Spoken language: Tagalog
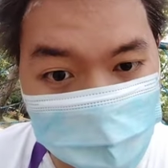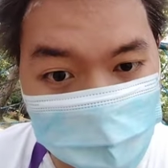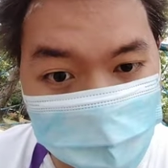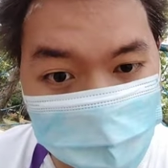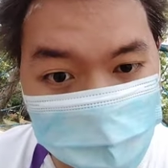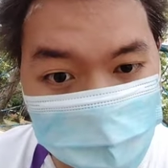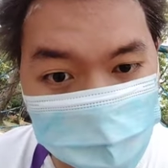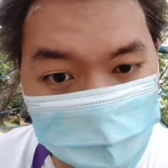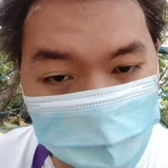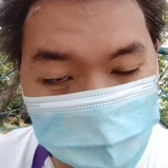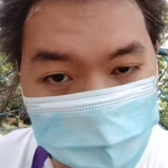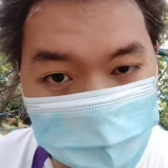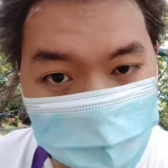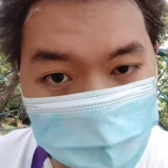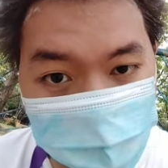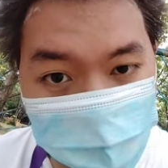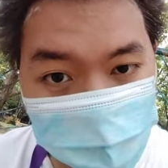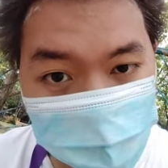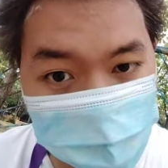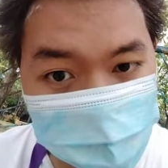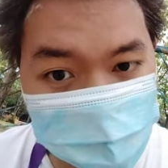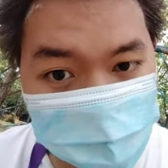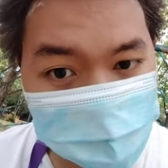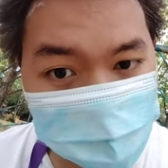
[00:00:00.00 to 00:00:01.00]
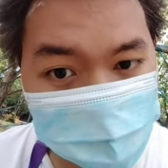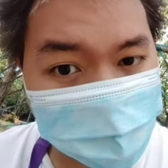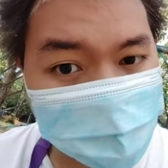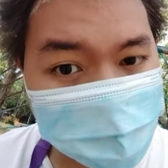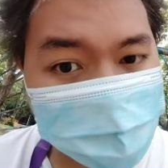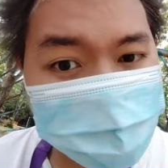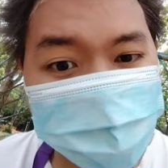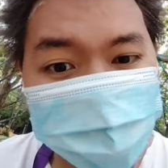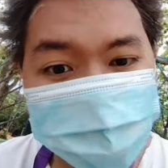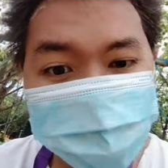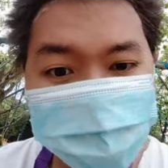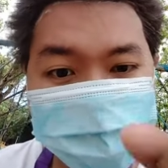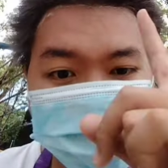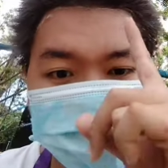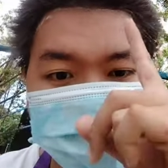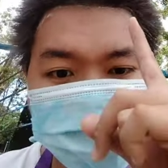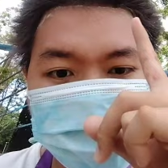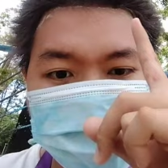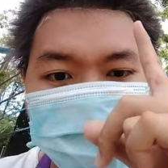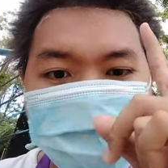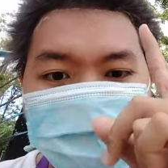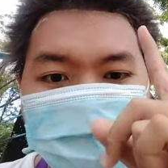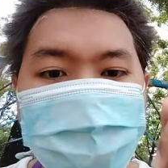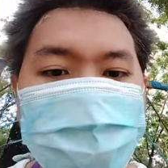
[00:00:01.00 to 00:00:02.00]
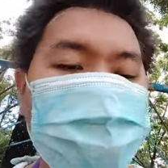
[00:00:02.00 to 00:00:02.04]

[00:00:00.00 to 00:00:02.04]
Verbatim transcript: Here's your host, Marvin XD Part